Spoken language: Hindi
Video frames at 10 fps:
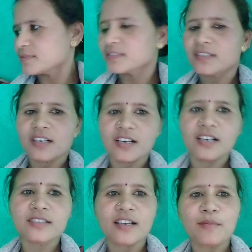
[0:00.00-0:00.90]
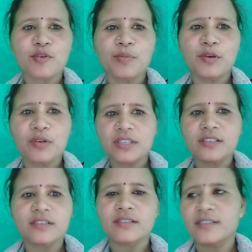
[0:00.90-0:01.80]
हाँ शाम को पियोगे
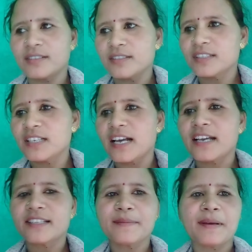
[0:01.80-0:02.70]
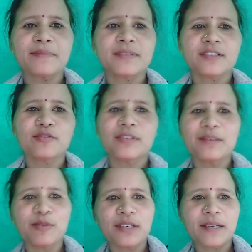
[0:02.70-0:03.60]
दीदी लाए थे पेप्सी तो वही
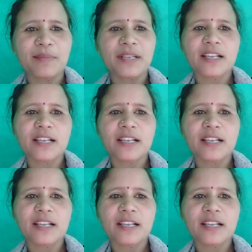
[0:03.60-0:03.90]
बोल रहे पीने के लिए